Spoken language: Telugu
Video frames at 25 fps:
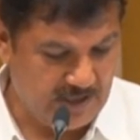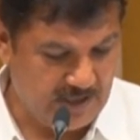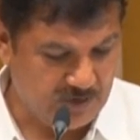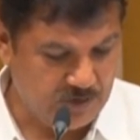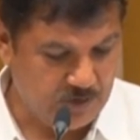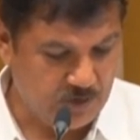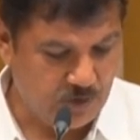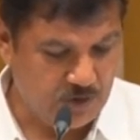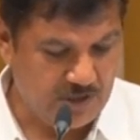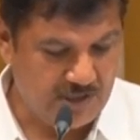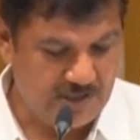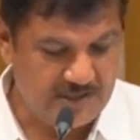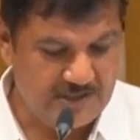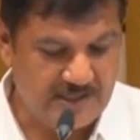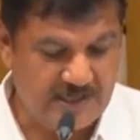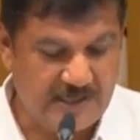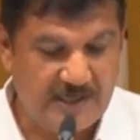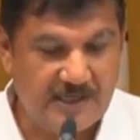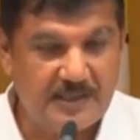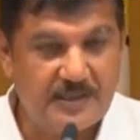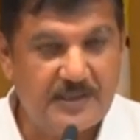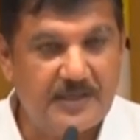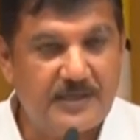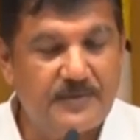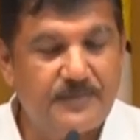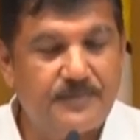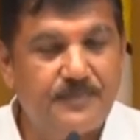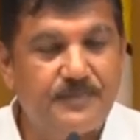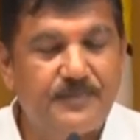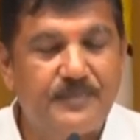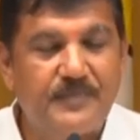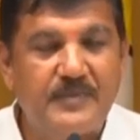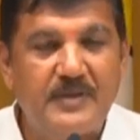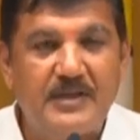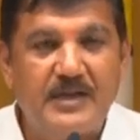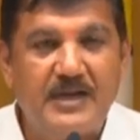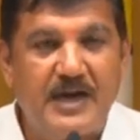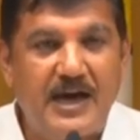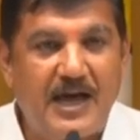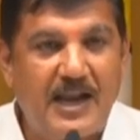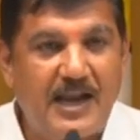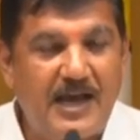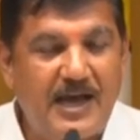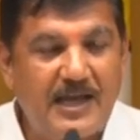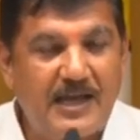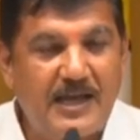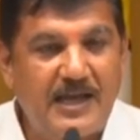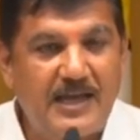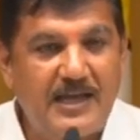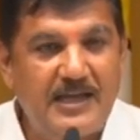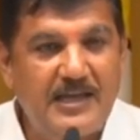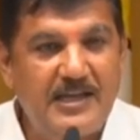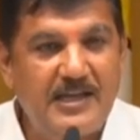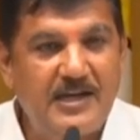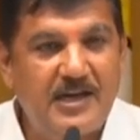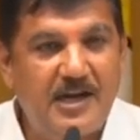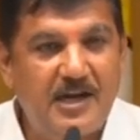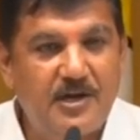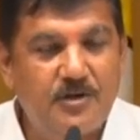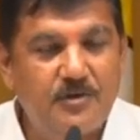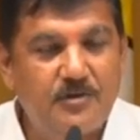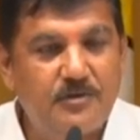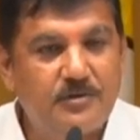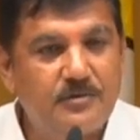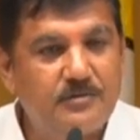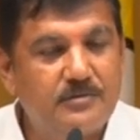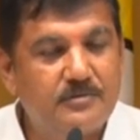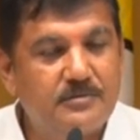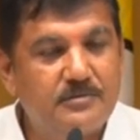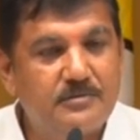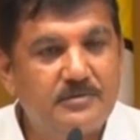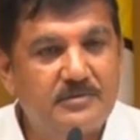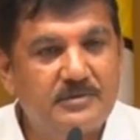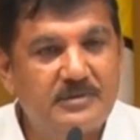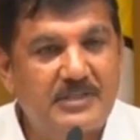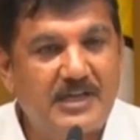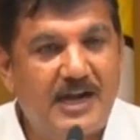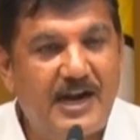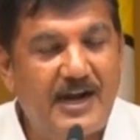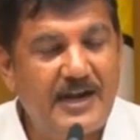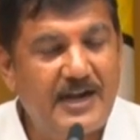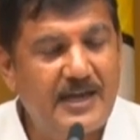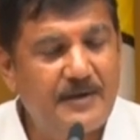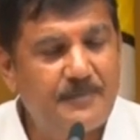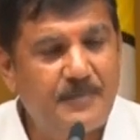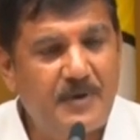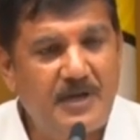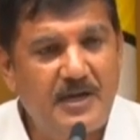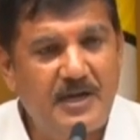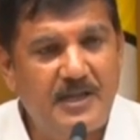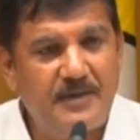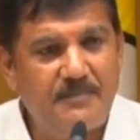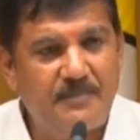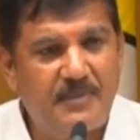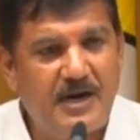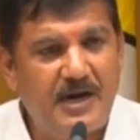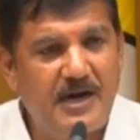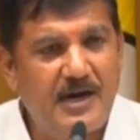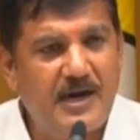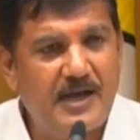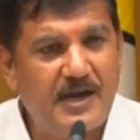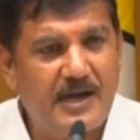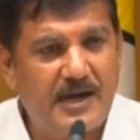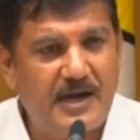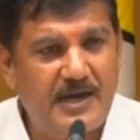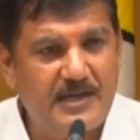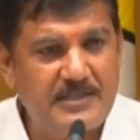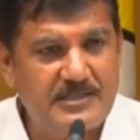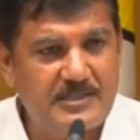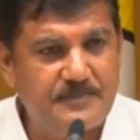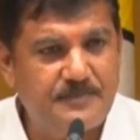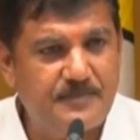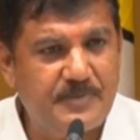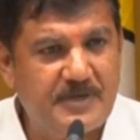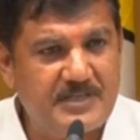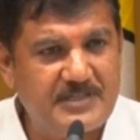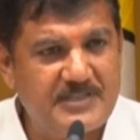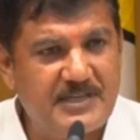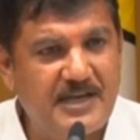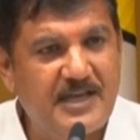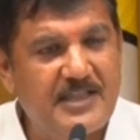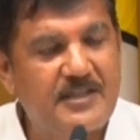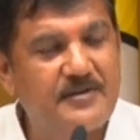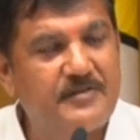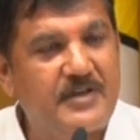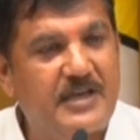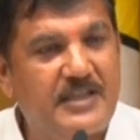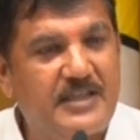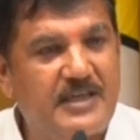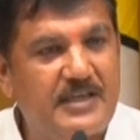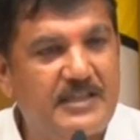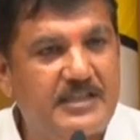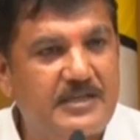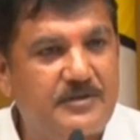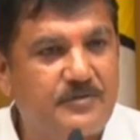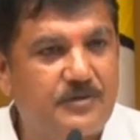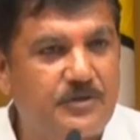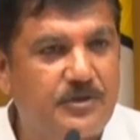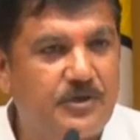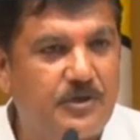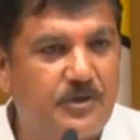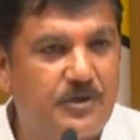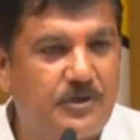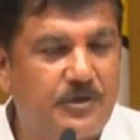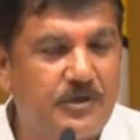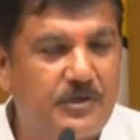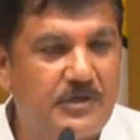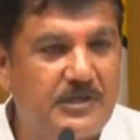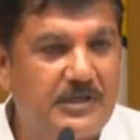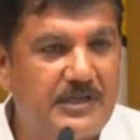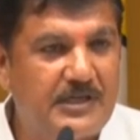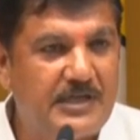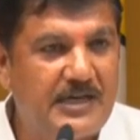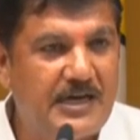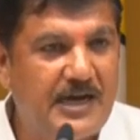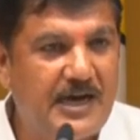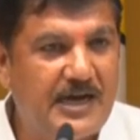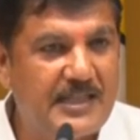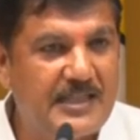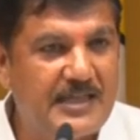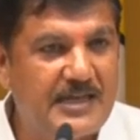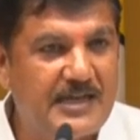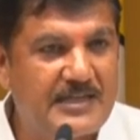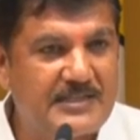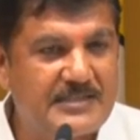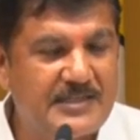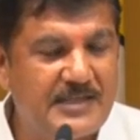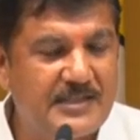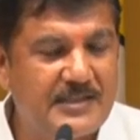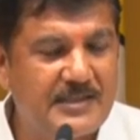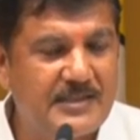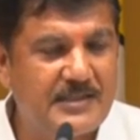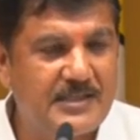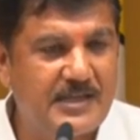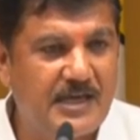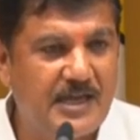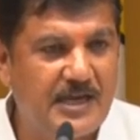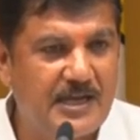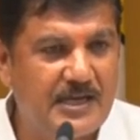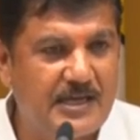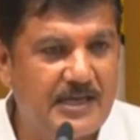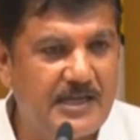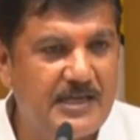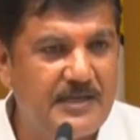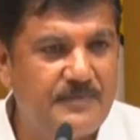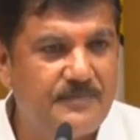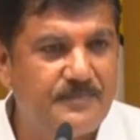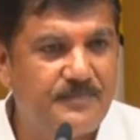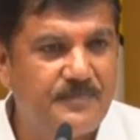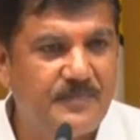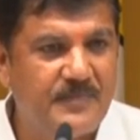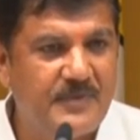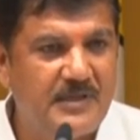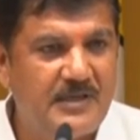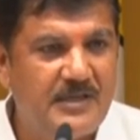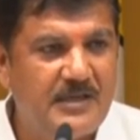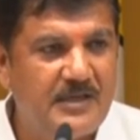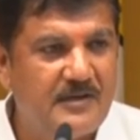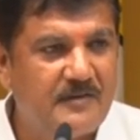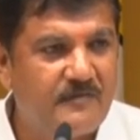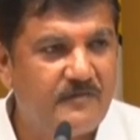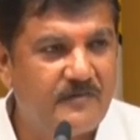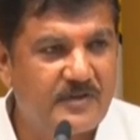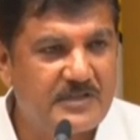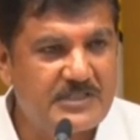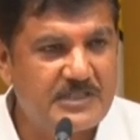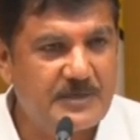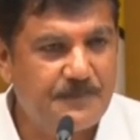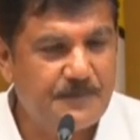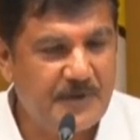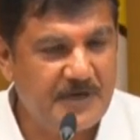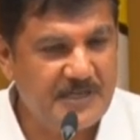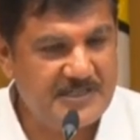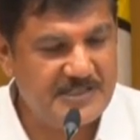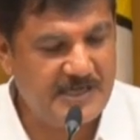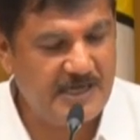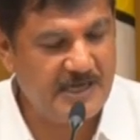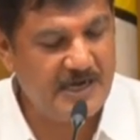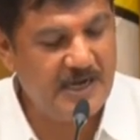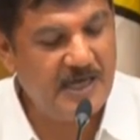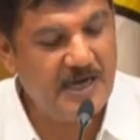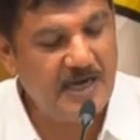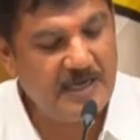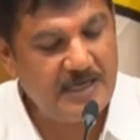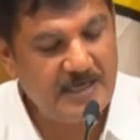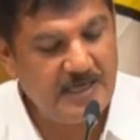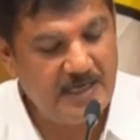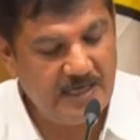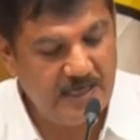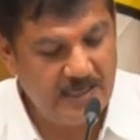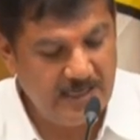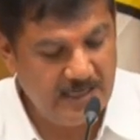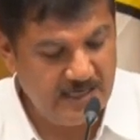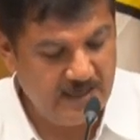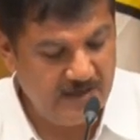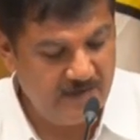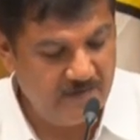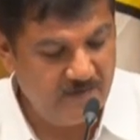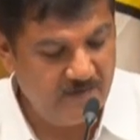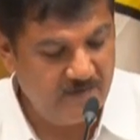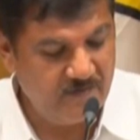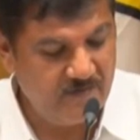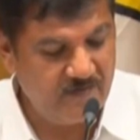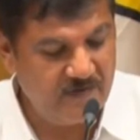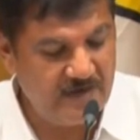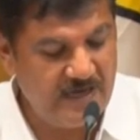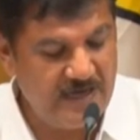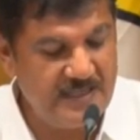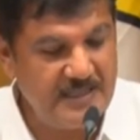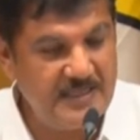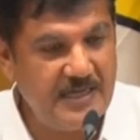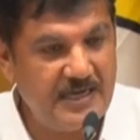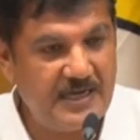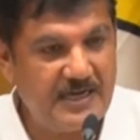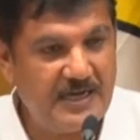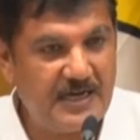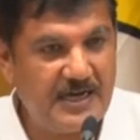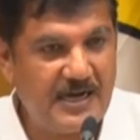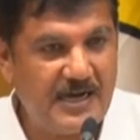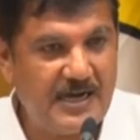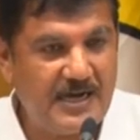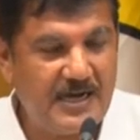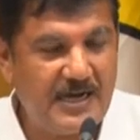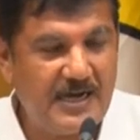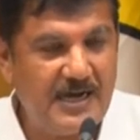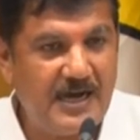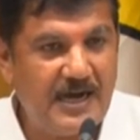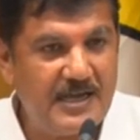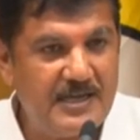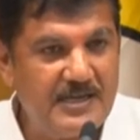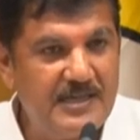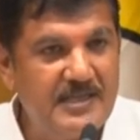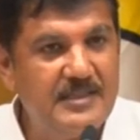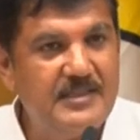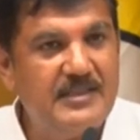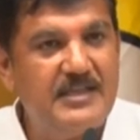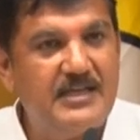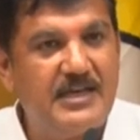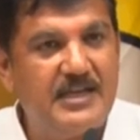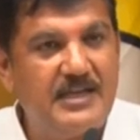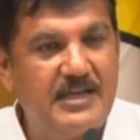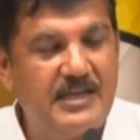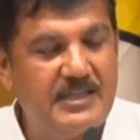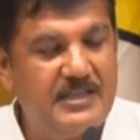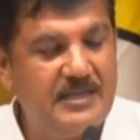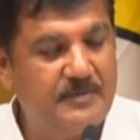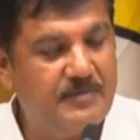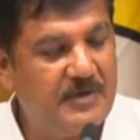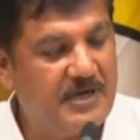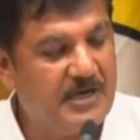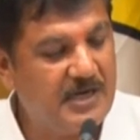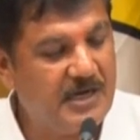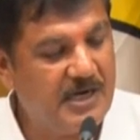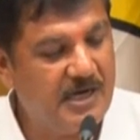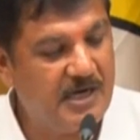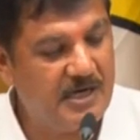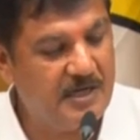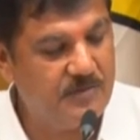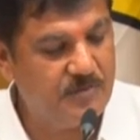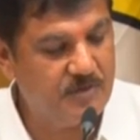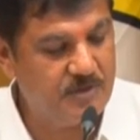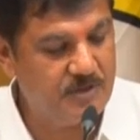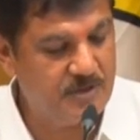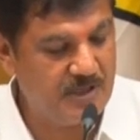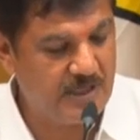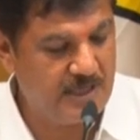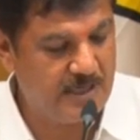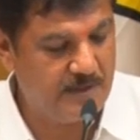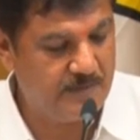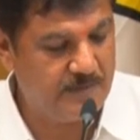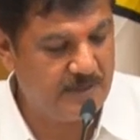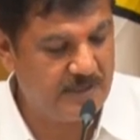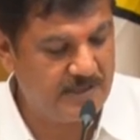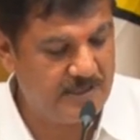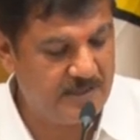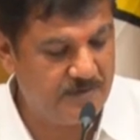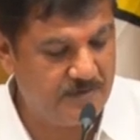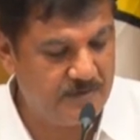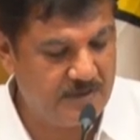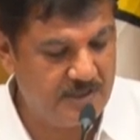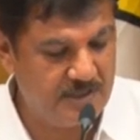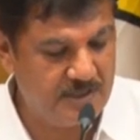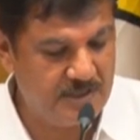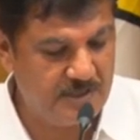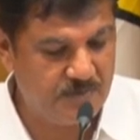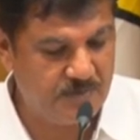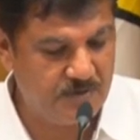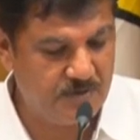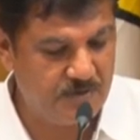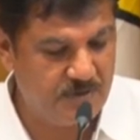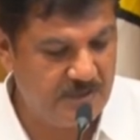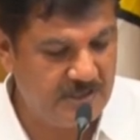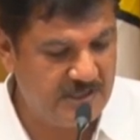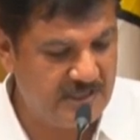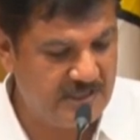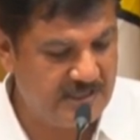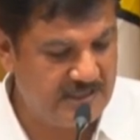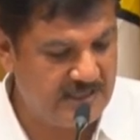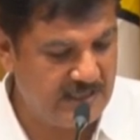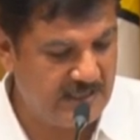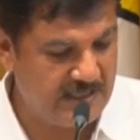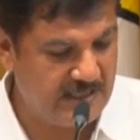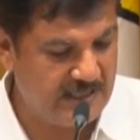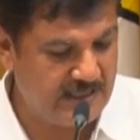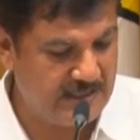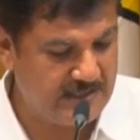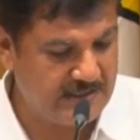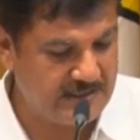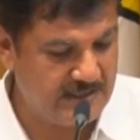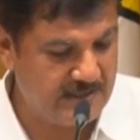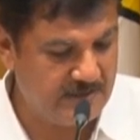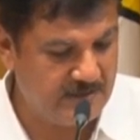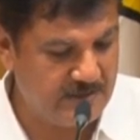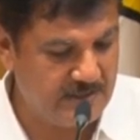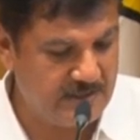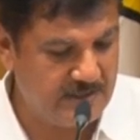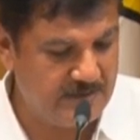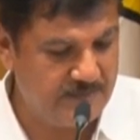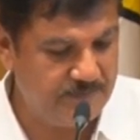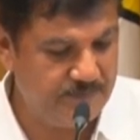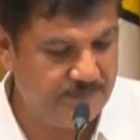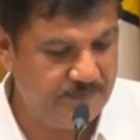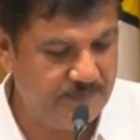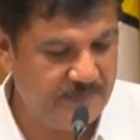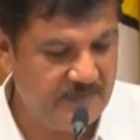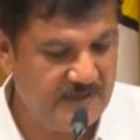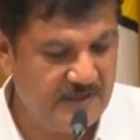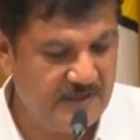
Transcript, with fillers: మనం చూడటం జరిగింది అలాగే ఈనాడు తాడేపల్లి మహారాజప్రసాదం ఏదైతే ఉందో అది అసత్యాలకి విష ప్రచారాలకి వేదిక అయ్యింది అనేది మన కళ్ళ ముందు కనపడతా ఉందని చెప్పి కూడా నేను తెలియజేస్తా ఉన్నా